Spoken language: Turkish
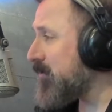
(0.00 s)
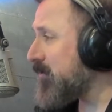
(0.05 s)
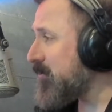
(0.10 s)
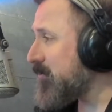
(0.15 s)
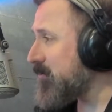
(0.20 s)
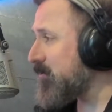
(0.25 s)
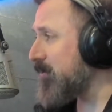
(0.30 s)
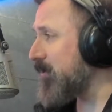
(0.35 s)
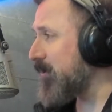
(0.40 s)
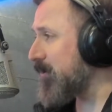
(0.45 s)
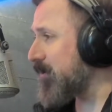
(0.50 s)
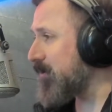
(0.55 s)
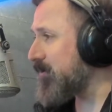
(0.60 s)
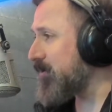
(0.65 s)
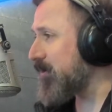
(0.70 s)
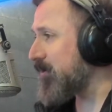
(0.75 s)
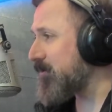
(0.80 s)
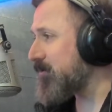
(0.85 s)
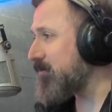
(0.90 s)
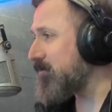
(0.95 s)

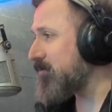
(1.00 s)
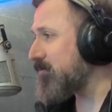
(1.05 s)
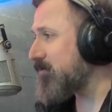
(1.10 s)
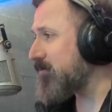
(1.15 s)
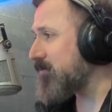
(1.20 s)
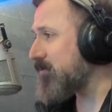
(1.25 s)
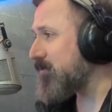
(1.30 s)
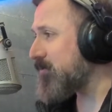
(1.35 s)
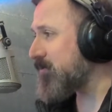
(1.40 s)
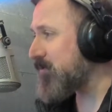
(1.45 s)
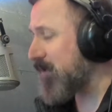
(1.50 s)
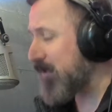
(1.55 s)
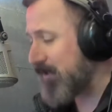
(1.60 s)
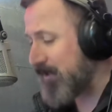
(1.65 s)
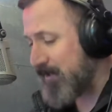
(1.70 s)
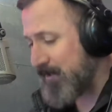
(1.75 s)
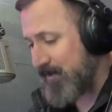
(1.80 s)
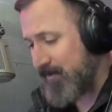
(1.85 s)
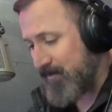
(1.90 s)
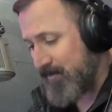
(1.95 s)
Yaradan'ın
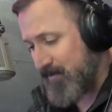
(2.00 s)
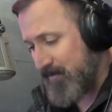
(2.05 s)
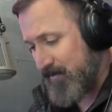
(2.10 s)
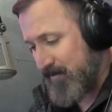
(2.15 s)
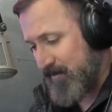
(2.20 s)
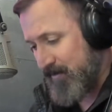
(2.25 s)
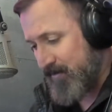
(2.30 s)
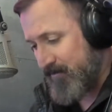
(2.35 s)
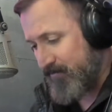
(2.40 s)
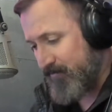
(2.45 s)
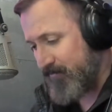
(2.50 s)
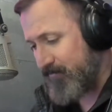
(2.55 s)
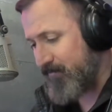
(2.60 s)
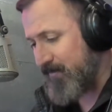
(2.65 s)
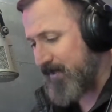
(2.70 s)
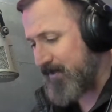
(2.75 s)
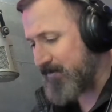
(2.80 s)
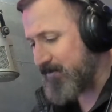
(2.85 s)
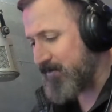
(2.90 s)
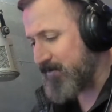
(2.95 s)
sana
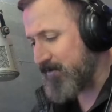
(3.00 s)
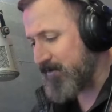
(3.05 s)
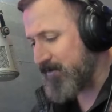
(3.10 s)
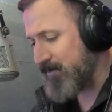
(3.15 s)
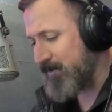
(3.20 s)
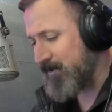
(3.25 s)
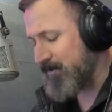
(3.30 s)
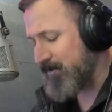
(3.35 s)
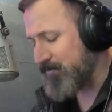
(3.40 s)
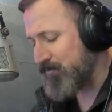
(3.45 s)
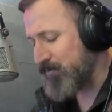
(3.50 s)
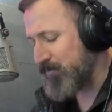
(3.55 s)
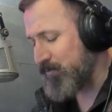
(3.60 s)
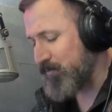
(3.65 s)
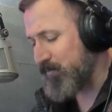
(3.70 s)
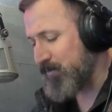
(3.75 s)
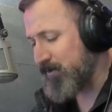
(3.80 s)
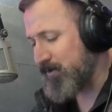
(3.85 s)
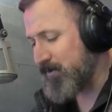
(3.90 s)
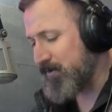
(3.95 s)
verdiğine razı
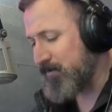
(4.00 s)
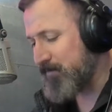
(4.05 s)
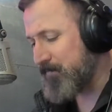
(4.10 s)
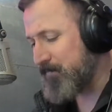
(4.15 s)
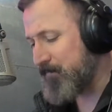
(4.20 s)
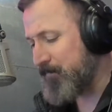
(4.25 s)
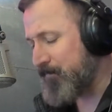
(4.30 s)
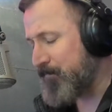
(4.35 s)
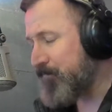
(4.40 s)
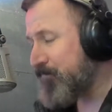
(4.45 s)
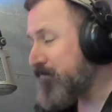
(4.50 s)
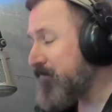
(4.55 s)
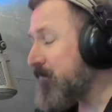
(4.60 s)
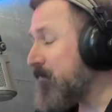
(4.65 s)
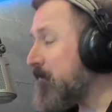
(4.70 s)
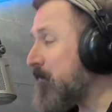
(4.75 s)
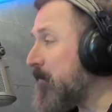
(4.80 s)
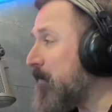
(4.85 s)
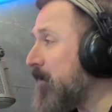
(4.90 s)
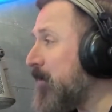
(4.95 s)
olmak.
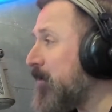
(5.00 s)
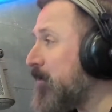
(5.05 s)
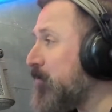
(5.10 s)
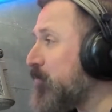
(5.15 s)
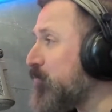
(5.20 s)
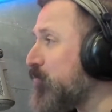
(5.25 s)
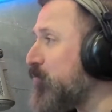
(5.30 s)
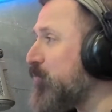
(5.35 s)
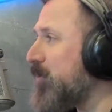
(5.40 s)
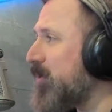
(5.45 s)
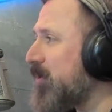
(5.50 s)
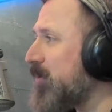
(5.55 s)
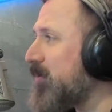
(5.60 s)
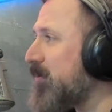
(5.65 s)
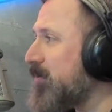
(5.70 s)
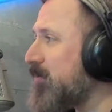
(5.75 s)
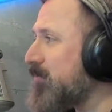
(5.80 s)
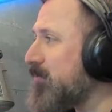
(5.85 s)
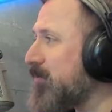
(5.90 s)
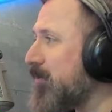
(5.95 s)
Bu
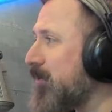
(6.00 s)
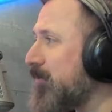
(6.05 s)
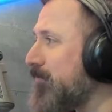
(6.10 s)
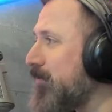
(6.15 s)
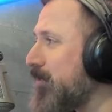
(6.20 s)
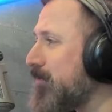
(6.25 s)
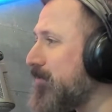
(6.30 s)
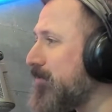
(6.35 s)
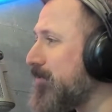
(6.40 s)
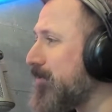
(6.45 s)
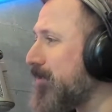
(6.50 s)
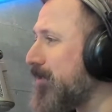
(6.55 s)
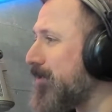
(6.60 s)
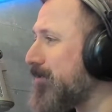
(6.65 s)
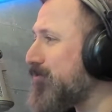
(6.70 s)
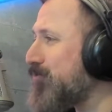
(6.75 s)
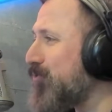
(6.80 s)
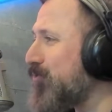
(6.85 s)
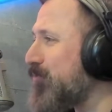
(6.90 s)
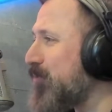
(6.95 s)
Yaradan'ın sana verdiğine
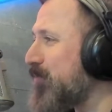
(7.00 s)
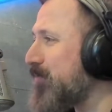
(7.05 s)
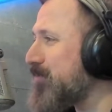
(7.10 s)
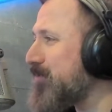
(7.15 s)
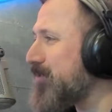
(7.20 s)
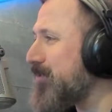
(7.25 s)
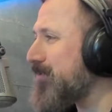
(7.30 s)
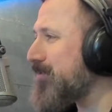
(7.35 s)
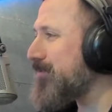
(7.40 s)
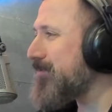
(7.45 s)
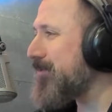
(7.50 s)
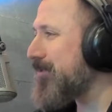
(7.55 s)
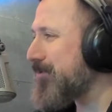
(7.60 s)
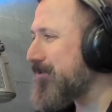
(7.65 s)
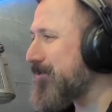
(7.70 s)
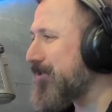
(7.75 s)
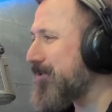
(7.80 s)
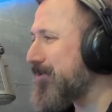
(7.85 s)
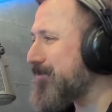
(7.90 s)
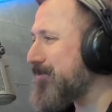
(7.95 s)
razı olma meselesi de
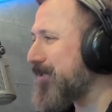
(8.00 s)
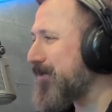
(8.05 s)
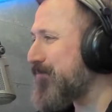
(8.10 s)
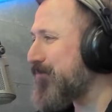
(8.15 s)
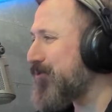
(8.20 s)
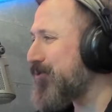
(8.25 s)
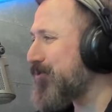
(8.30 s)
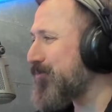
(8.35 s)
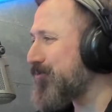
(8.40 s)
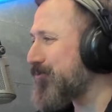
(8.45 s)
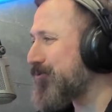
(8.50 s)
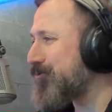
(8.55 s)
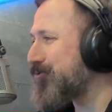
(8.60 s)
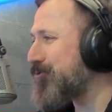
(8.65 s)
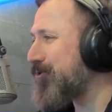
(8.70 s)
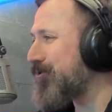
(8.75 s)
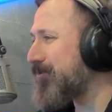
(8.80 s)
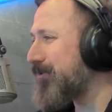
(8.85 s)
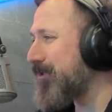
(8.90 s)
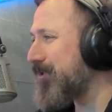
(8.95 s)
enteresan biliyor musun?
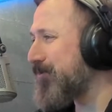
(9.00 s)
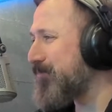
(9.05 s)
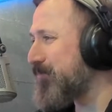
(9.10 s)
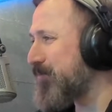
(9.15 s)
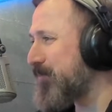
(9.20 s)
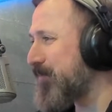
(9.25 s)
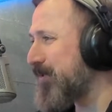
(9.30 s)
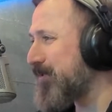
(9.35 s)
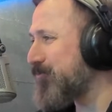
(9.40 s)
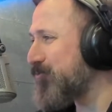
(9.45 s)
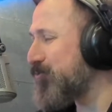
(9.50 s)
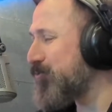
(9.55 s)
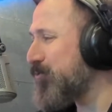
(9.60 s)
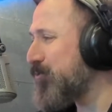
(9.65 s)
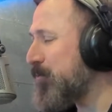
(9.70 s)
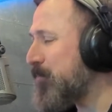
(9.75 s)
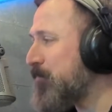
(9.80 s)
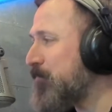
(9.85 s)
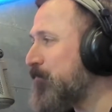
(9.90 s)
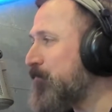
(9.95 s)
Çok derin bir
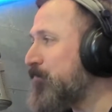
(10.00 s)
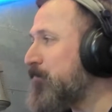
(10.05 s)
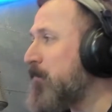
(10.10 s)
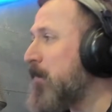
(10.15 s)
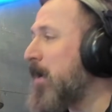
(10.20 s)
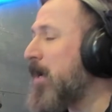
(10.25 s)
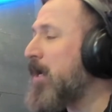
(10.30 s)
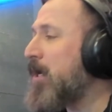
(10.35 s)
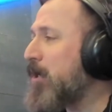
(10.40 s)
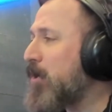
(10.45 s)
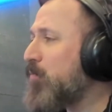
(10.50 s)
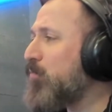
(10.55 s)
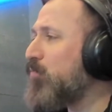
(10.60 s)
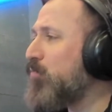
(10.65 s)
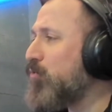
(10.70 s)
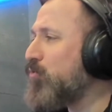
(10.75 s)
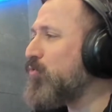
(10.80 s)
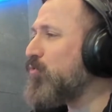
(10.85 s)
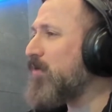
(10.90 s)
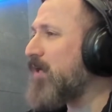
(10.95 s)
mevzu.
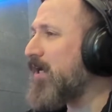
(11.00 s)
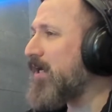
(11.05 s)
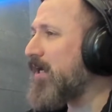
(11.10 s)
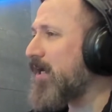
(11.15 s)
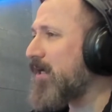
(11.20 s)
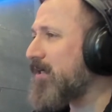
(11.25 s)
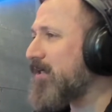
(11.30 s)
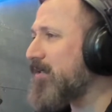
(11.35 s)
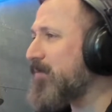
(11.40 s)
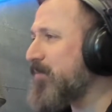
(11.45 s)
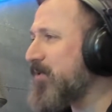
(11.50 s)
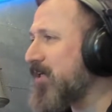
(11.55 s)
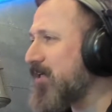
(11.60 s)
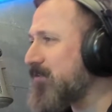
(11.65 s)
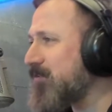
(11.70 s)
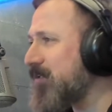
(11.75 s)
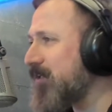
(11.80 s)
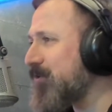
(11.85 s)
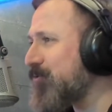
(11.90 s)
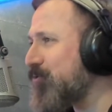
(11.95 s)
Bununla alakalı
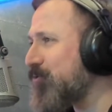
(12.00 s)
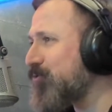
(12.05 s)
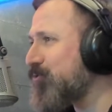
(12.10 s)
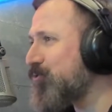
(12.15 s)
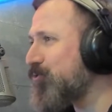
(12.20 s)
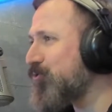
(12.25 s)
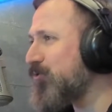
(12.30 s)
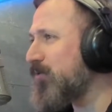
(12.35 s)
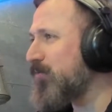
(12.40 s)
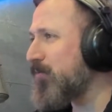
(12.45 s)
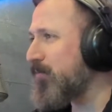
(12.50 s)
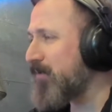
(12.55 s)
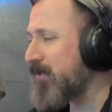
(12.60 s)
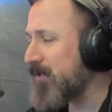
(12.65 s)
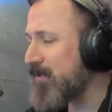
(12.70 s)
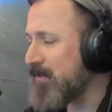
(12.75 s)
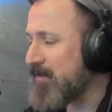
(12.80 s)
birazdan konuşacağım ama.